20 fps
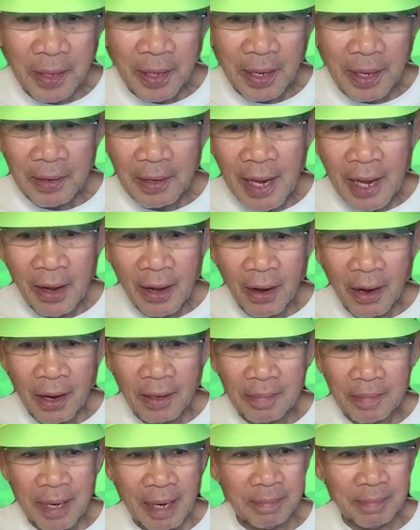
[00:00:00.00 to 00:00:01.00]
เราก็ลาออก
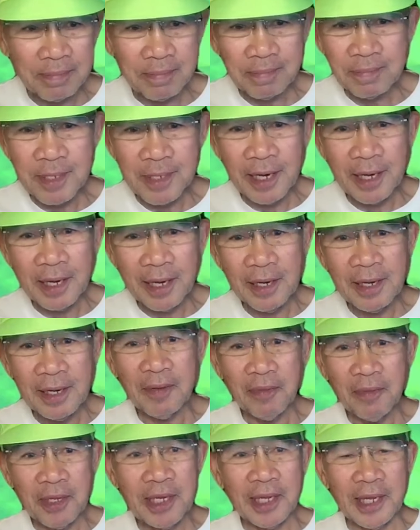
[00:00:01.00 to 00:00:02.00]
แบบ อันนี้เขาเรีย
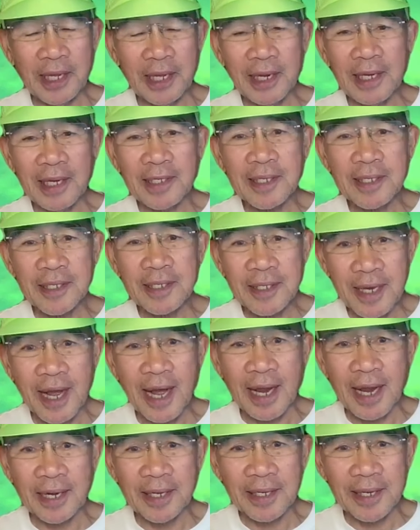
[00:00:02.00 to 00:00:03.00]
กวิถีรัฐ
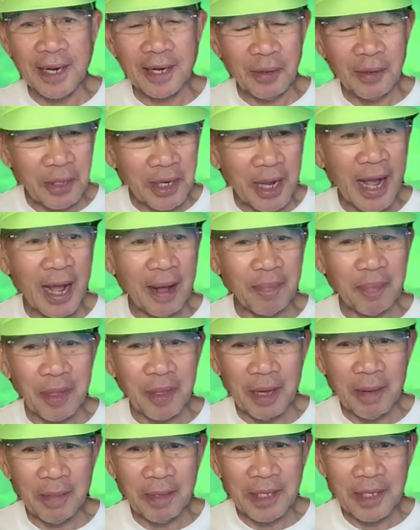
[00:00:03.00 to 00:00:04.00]
ศาสตร์อย่างงดงาม
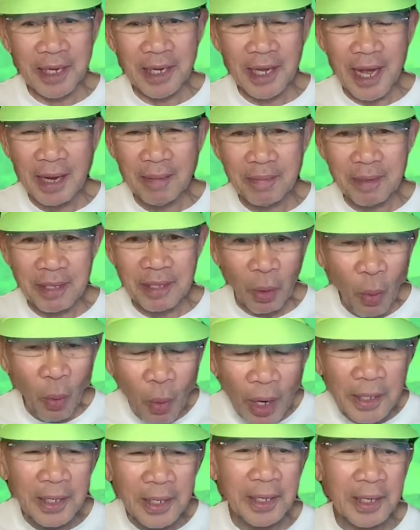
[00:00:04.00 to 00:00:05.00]
นะไม่ใช่การประท้
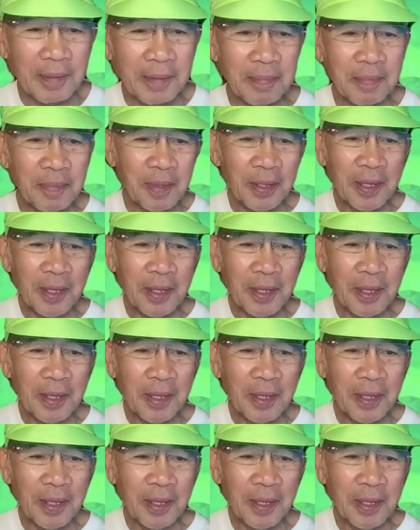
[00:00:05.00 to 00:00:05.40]
วงนะครับ